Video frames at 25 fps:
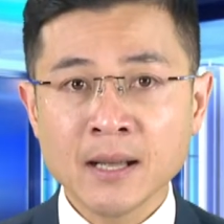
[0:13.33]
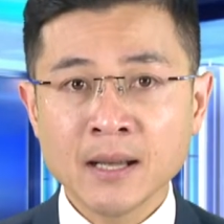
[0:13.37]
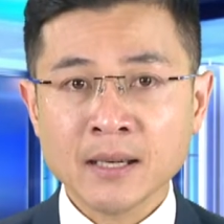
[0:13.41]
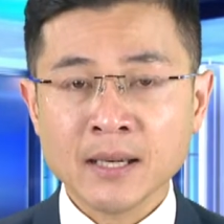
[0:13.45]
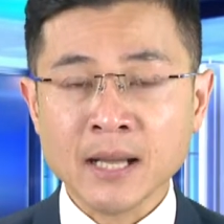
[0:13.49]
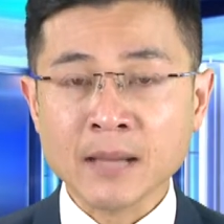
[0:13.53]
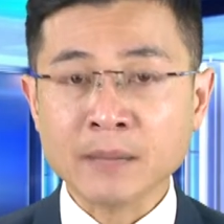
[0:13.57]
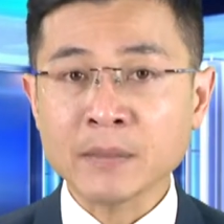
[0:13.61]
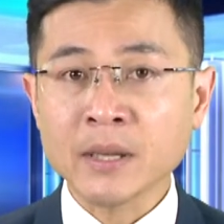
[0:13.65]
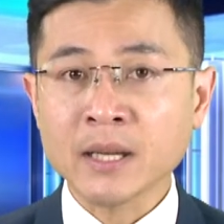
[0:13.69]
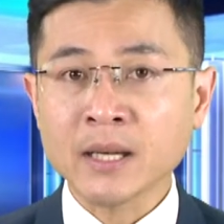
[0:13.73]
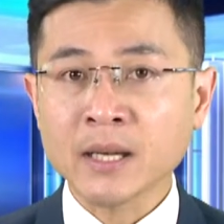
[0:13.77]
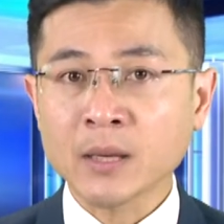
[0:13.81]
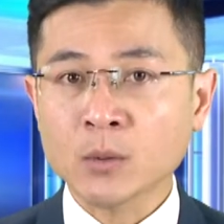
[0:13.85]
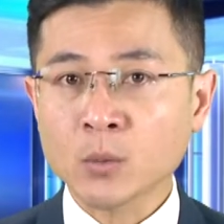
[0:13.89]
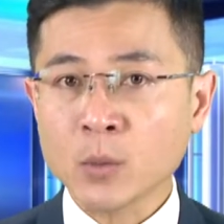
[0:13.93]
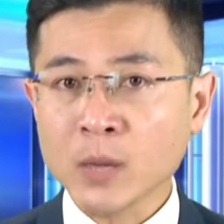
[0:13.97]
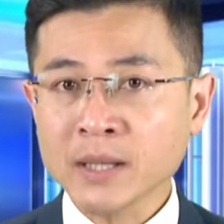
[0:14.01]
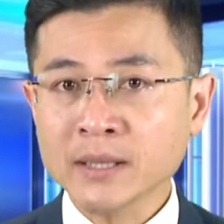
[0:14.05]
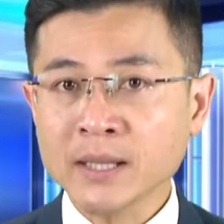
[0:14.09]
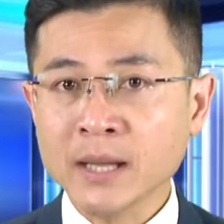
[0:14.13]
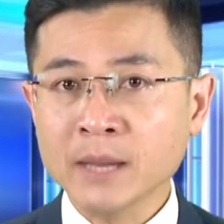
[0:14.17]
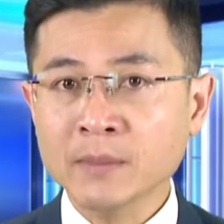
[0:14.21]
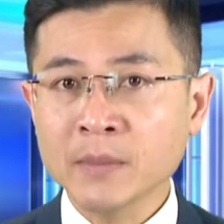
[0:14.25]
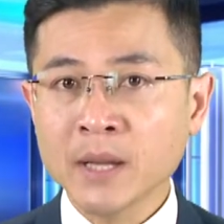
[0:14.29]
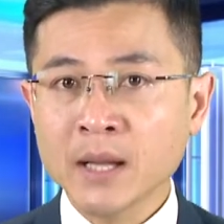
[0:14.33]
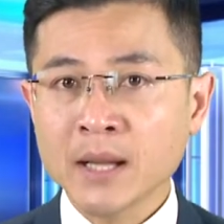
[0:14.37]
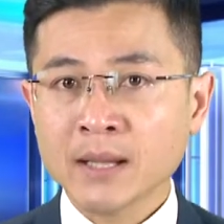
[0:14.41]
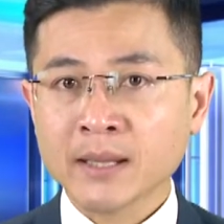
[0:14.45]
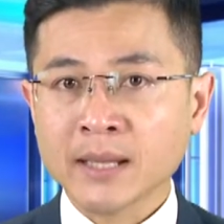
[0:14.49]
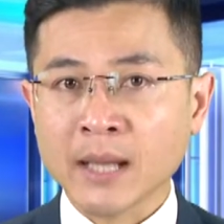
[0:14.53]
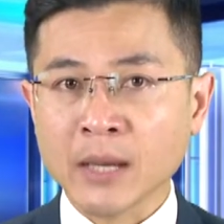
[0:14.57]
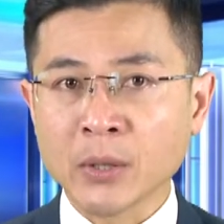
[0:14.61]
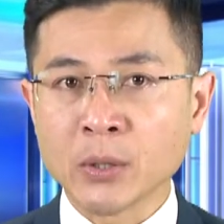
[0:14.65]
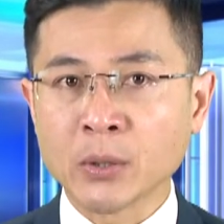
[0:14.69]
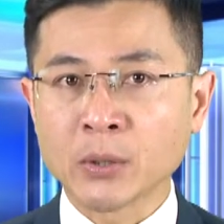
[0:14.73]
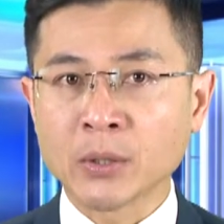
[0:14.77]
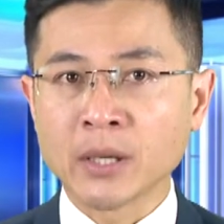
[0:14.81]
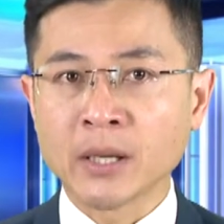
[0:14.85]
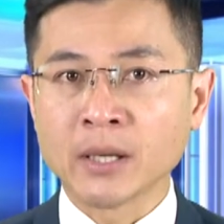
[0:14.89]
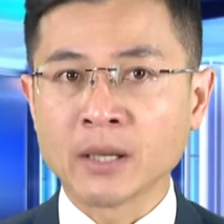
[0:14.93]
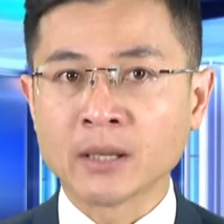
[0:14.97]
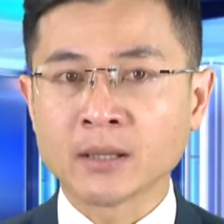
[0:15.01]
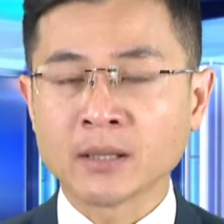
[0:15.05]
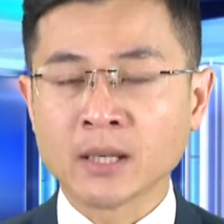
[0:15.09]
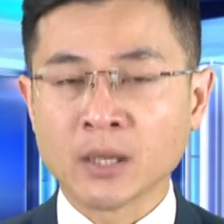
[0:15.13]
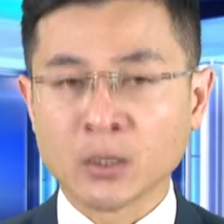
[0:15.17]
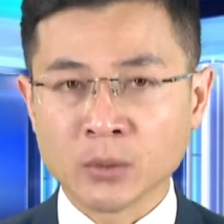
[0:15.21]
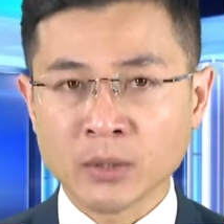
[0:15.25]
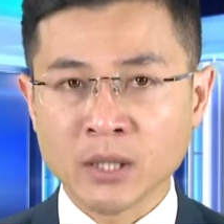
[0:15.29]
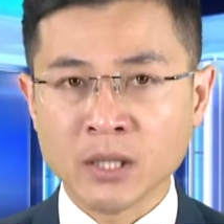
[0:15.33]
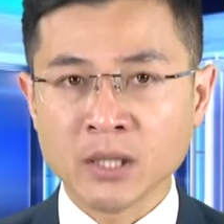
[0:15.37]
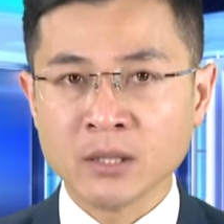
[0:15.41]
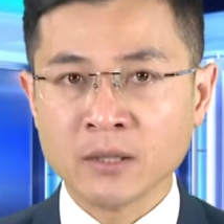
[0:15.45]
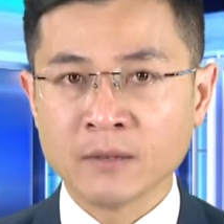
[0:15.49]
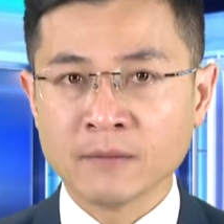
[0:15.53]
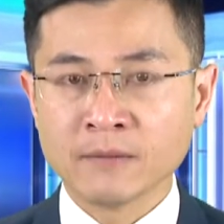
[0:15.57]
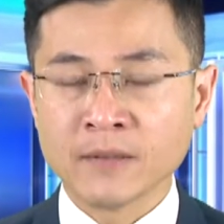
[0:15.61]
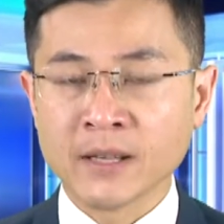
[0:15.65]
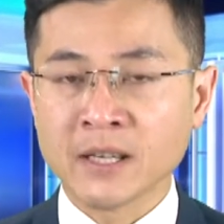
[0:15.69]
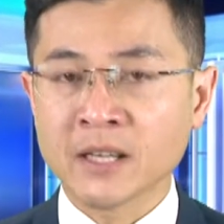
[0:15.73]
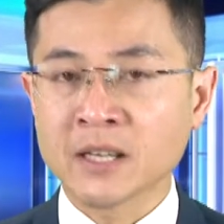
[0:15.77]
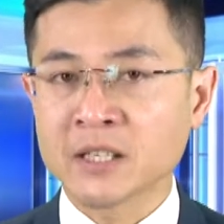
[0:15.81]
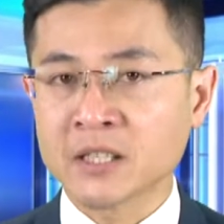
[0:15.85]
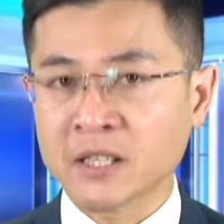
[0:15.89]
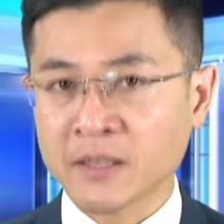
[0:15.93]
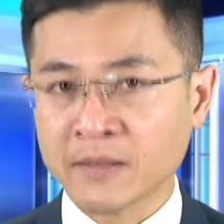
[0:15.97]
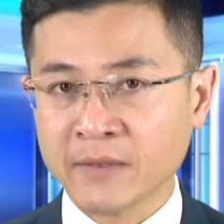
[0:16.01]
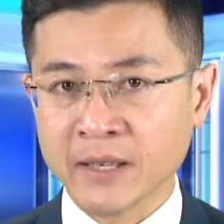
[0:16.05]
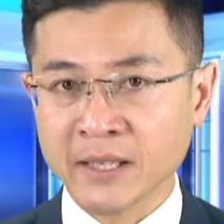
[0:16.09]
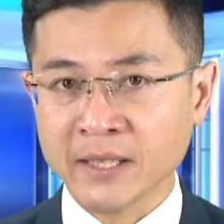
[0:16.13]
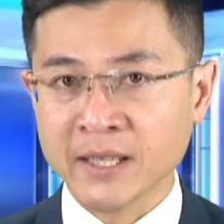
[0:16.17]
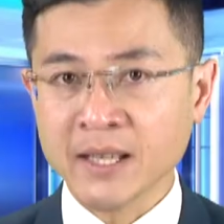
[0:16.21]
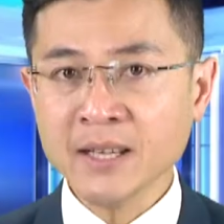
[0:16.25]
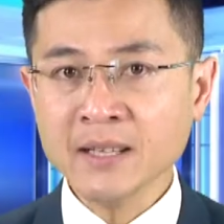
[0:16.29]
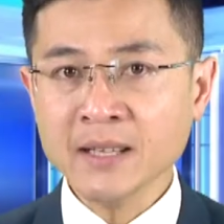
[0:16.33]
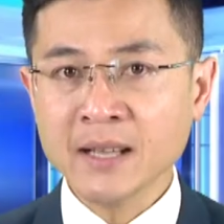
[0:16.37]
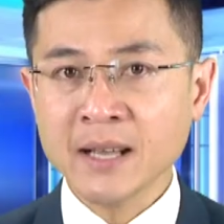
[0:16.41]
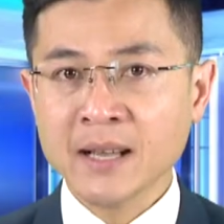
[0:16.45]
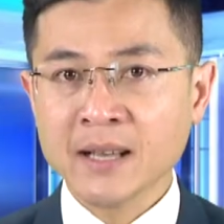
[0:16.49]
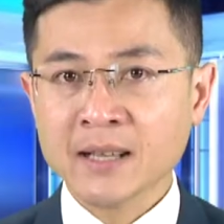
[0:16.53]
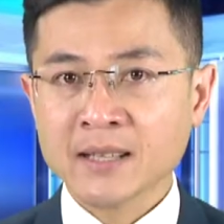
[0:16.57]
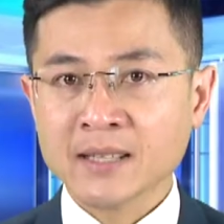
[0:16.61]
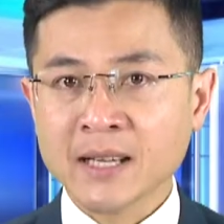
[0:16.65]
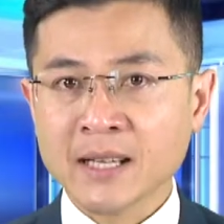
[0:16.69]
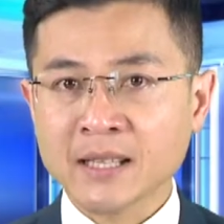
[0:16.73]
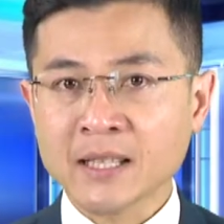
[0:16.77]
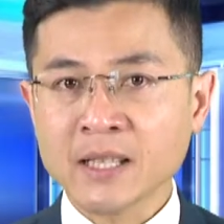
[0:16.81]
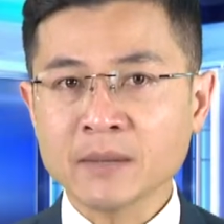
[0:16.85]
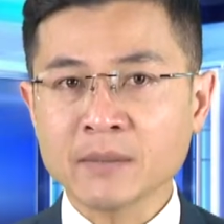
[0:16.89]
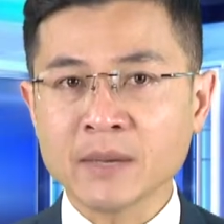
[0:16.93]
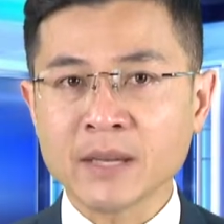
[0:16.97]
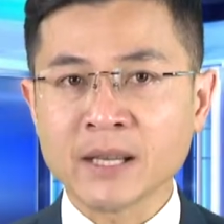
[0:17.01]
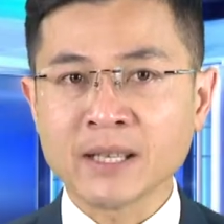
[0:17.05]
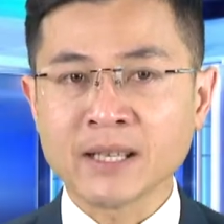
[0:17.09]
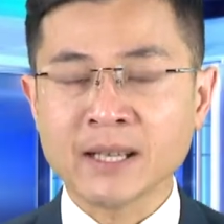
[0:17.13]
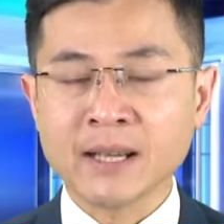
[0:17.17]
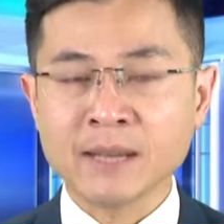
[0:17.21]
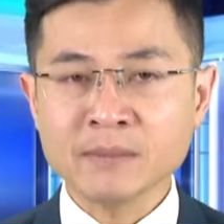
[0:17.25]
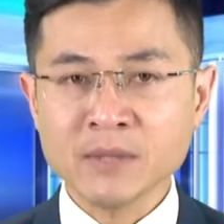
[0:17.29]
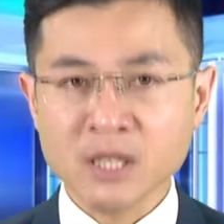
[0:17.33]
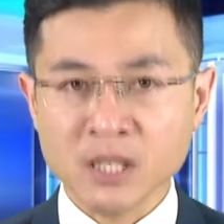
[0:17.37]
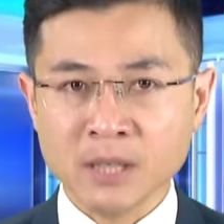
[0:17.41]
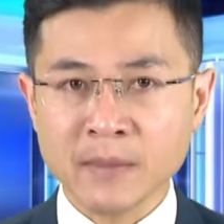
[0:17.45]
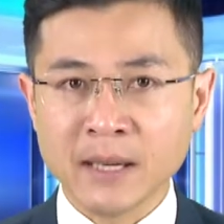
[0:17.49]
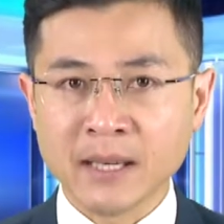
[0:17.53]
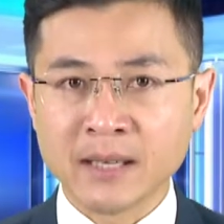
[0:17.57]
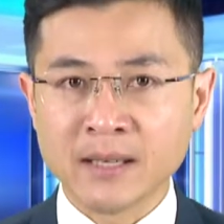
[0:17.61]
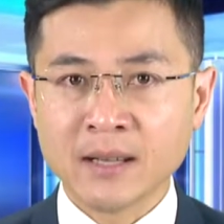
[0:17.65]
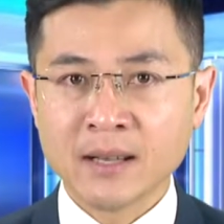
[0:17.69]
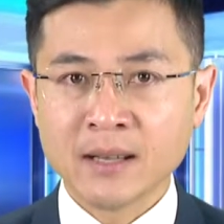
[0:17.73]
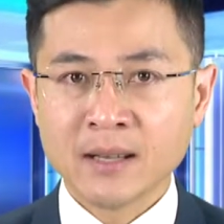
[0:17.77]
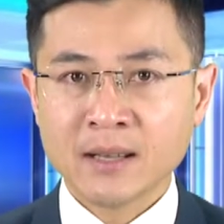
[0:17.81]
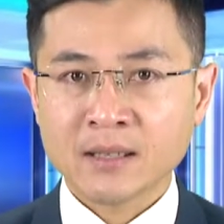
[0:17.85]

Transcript: đặc biệt là quan tâm tạo điều kiện đầu tư về cơ sở vật chất, trang thiết bị khám chữa bệnh,